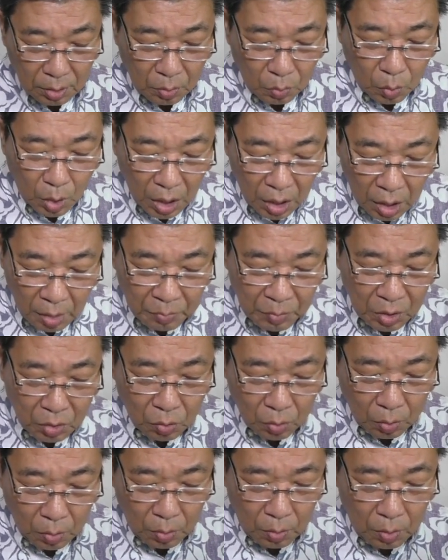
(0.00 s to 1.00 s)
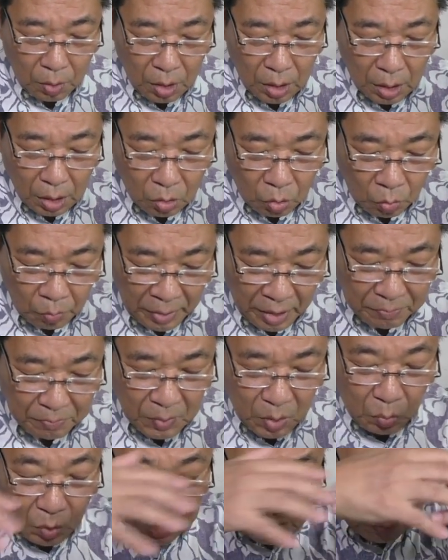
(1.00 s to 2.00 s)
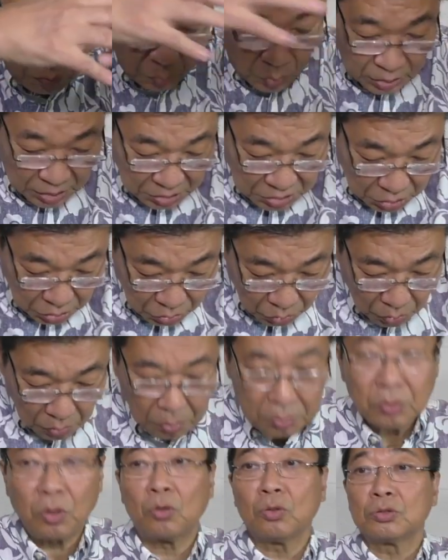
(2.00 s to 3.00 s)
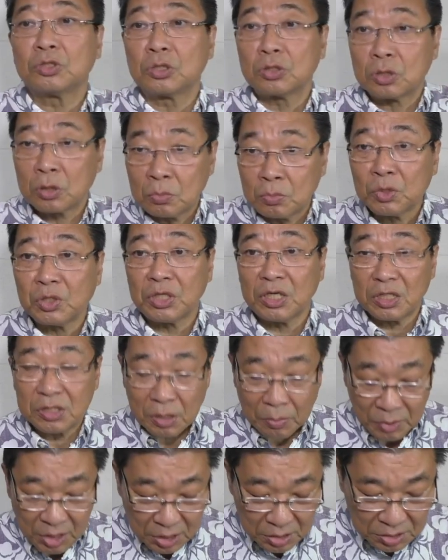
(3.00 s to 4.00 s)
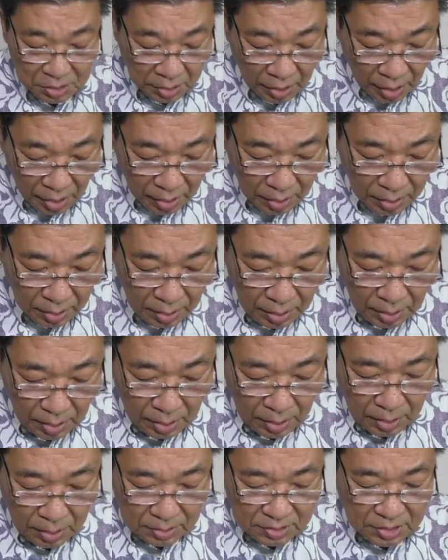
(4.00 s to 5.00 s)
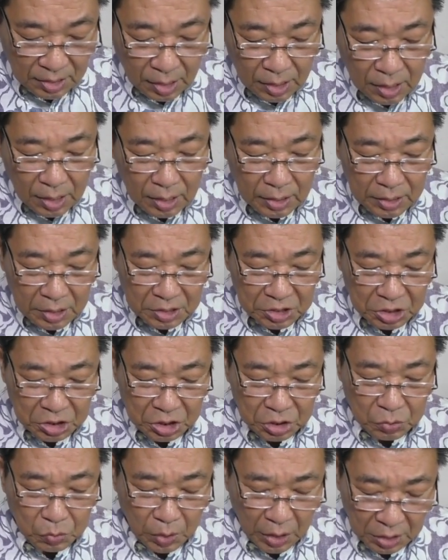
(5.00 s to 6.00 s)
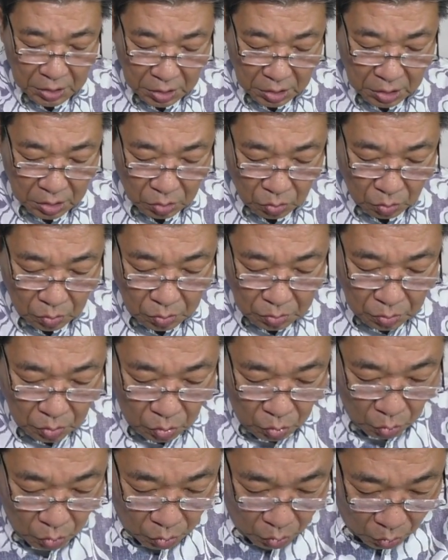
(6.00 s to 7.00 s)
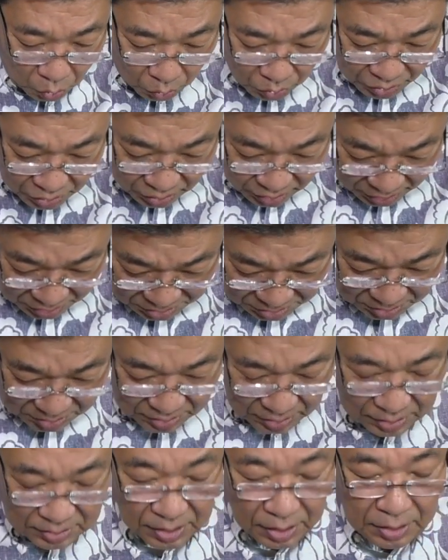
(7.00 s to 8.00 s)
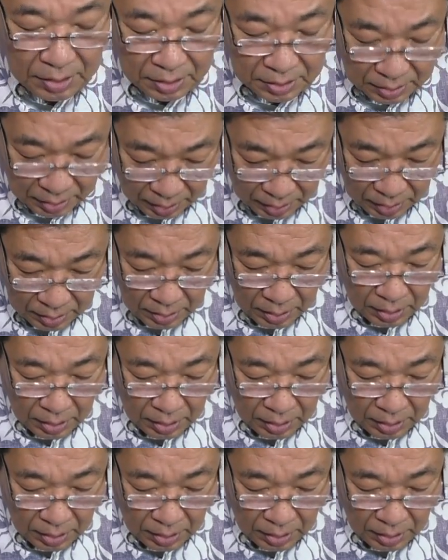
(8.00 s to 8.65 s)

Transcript: 我が身を囲め私をこう包むイエス様ですね裂れし脇のここです刺された